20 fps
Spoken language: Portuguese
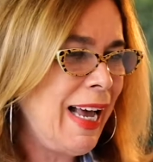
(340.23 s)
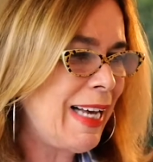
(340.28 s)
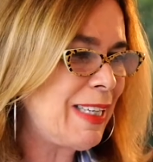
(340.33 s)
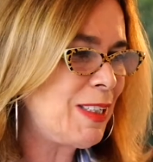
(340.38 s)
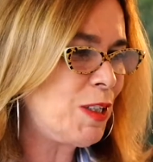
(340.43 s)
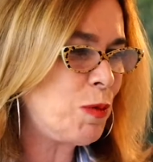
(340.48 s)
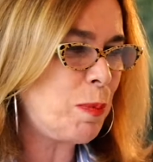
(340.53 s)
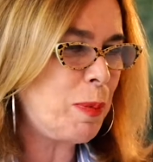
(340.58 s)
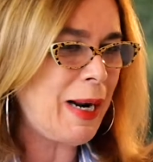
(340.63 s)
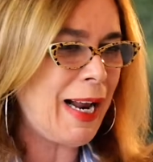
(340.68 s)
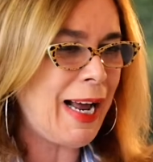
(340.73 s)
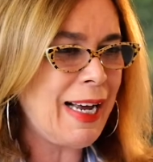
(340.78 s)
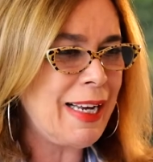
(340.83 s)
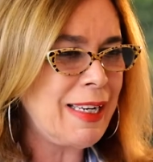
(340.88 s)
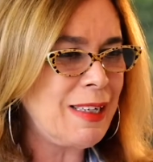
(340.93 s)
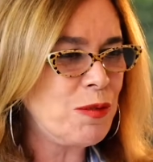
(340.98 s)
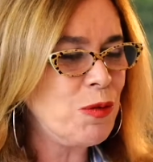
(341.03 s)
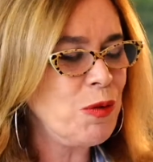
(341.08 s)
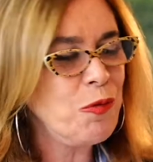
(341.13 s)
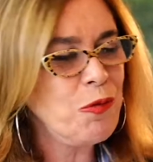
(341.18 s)
as
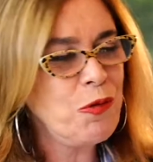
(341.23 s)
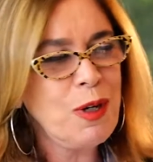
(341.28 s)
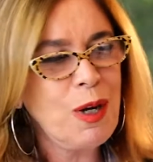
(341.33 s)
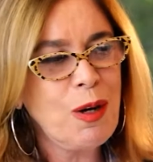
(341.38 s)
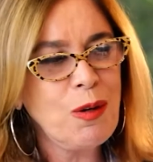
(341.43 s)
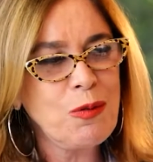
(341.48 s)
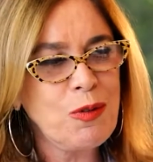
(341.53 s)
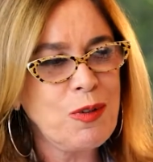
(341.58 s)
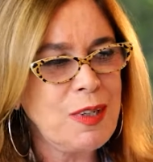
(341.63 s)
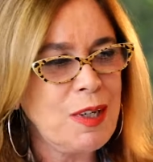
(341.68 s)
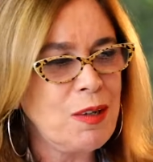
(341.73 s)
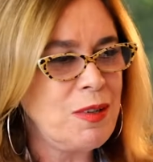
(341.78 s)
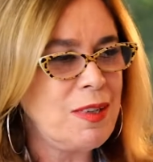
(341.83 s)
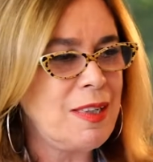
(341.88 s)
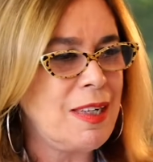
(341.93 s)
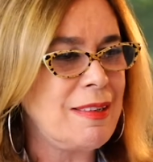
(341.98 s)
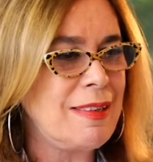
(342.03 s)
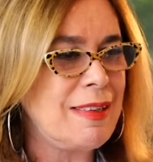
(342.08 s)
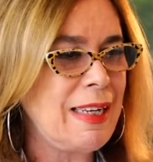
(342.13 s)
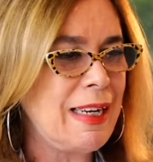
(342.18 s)
praias no final dos anos
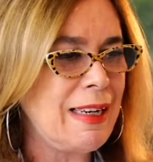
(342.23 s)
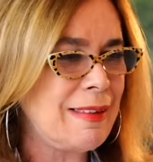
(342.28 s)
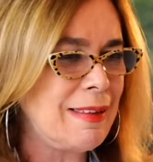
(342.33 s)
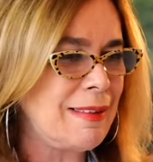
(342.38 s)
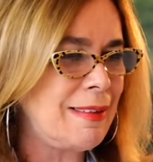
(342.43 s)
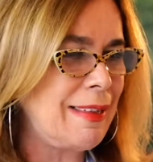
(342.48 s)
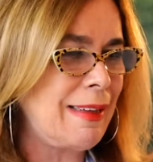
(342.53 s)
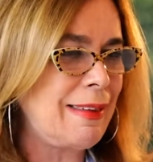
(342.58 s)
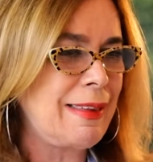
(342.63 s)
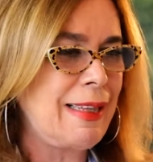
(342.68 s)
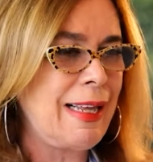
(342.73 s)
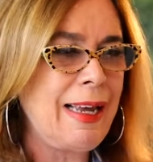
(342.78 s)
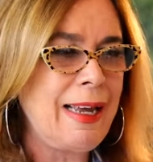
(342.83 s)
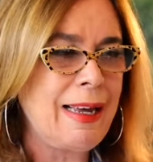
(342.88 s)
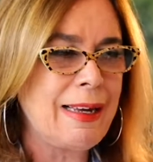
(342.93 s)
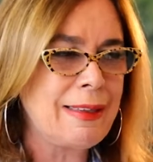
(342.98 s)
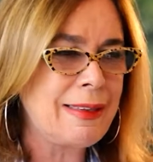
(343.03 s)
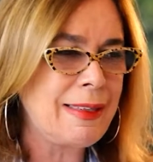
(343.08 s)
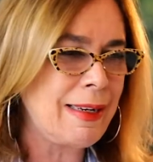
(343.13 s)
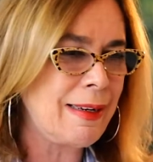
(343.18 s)
60,
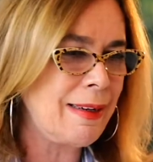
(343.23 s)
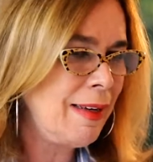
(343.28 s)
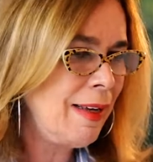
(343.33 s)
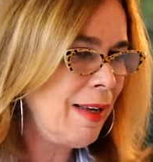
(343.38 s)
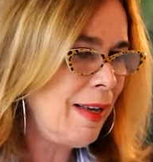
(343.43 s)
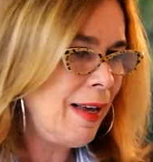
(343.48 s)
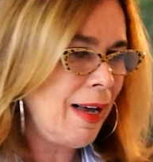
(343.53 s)
70,